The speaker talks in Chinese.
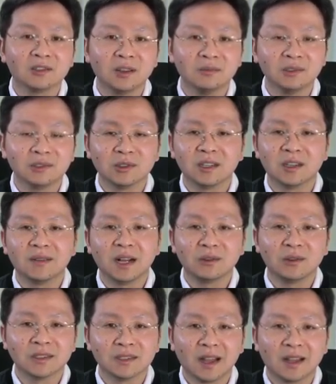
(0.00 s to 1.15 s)
川普说要把
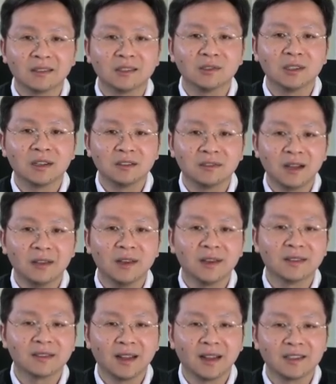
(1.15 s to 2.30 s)
官司打到最高法
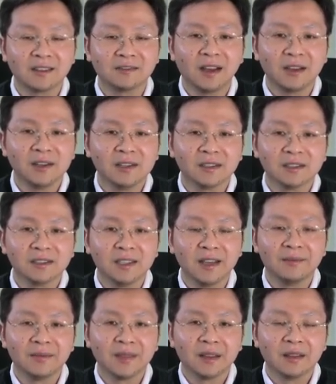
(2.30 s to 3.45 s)
院，大家法院上
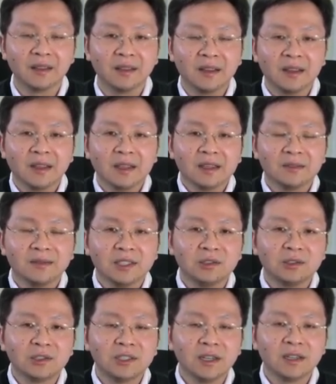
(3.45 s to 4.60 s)
见。那么
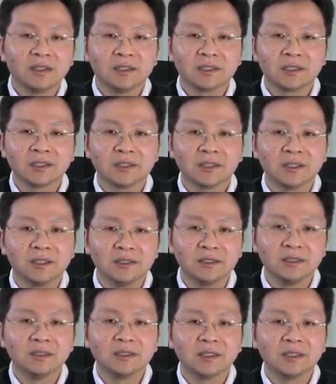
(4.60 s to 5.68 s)
就这个事情